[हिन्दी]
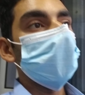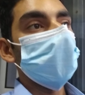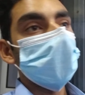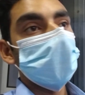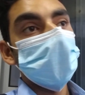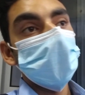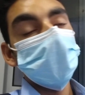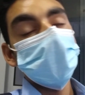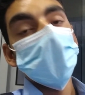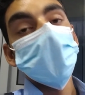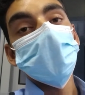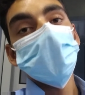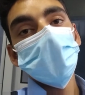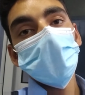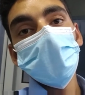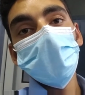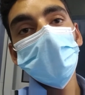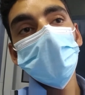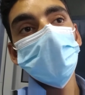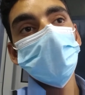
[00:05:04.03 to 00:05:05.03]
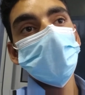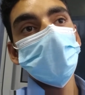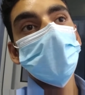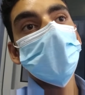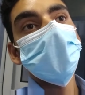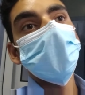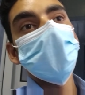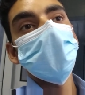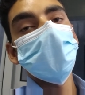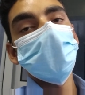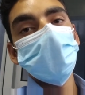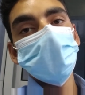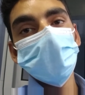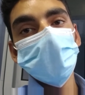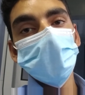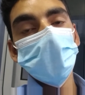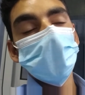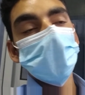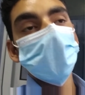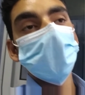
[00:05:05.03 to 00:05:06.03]
अगर आप पैसा कमाना है तो भाई
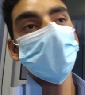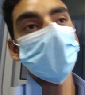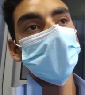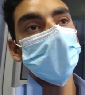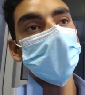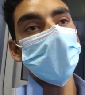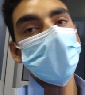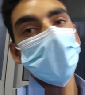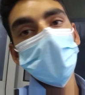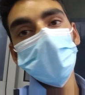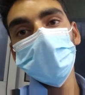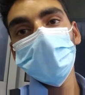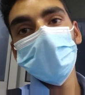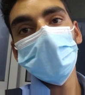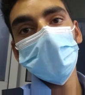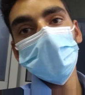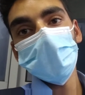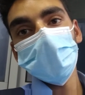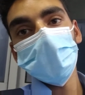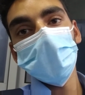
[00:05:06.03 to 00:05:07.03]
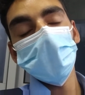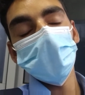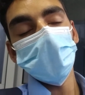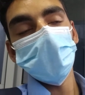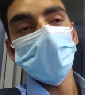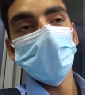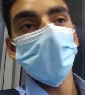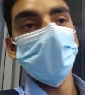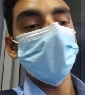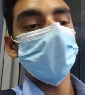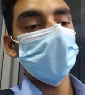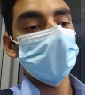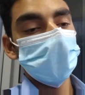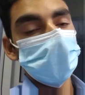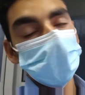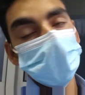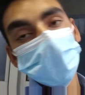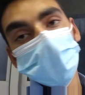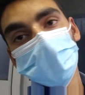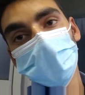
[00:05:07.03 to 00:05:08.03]
करना तो पड़ेगा मेहनत तो करना पड़ेगा फ्री बैठ के
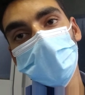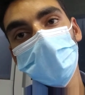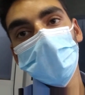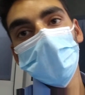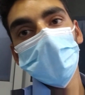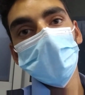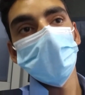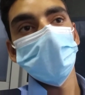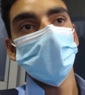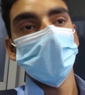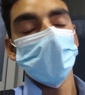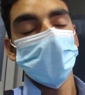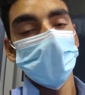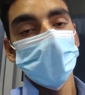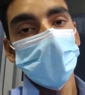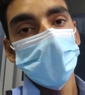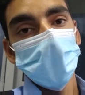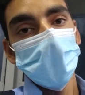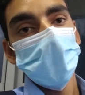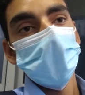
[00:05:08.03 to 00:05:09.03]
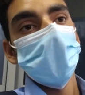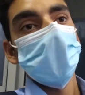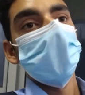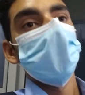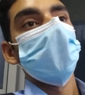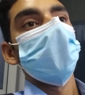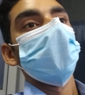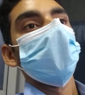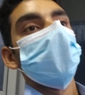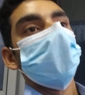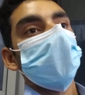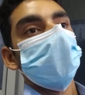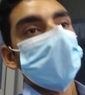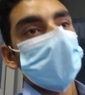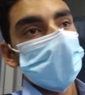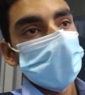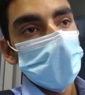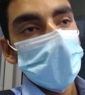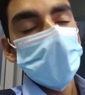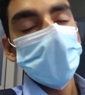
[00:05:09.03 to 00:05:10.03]
तो कुछ नहीं मिलेगा भाई
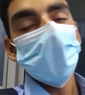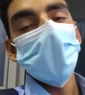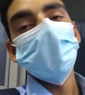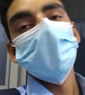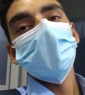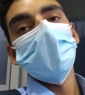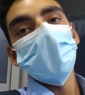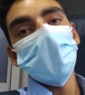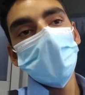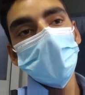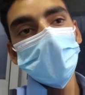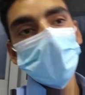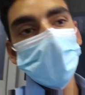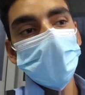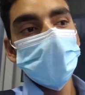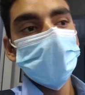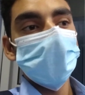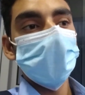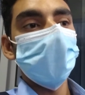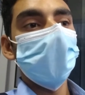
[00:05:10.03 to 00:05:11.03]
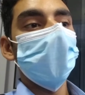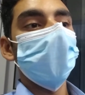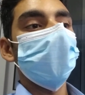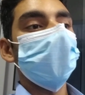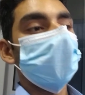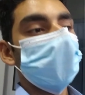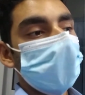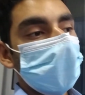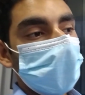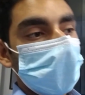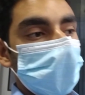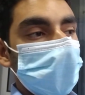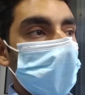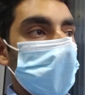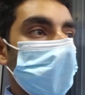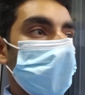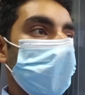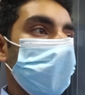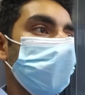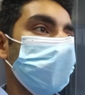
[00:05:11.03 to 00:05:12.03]
तो चलो गाइस टेक केयर तो मैं अपना ज़रा
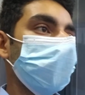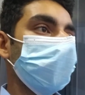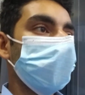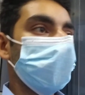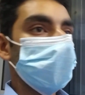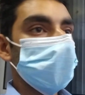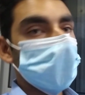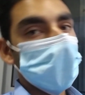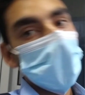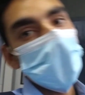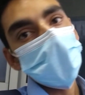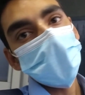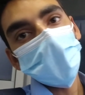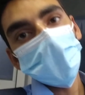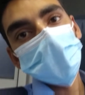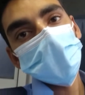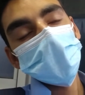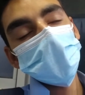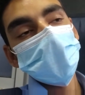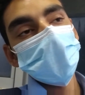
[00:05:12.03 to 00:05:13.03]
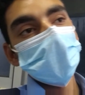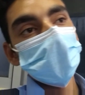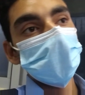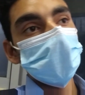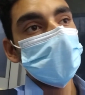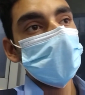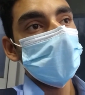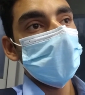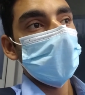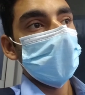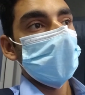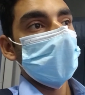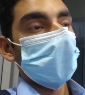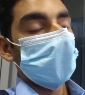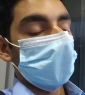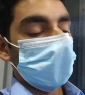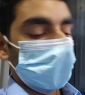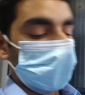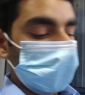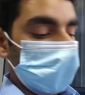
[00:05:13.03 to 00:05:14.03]
ड्यूटी कर लेता हूँ अभी स्टाफ आ जाएगा मेरा
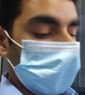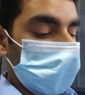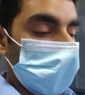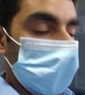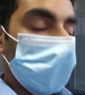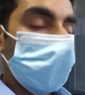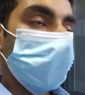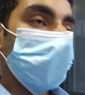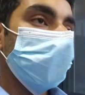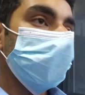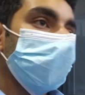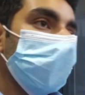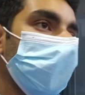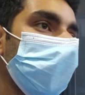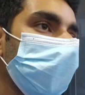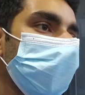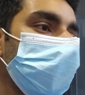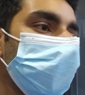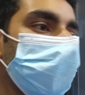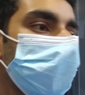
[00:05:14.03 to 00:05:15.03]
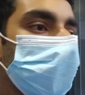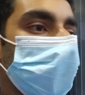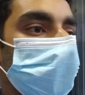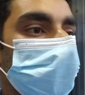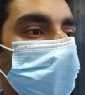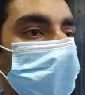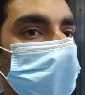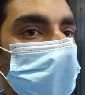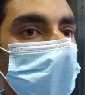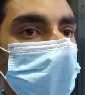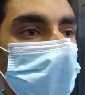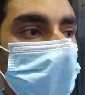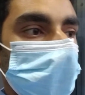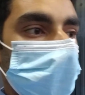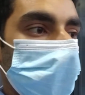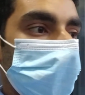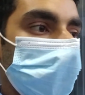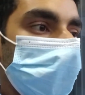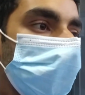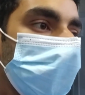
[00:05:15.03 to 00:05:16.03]
अभी यहाँ पे साढ़े छः सात बज गए होंगे
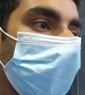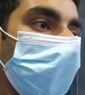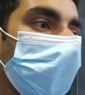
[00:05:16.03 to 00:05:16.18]
शायद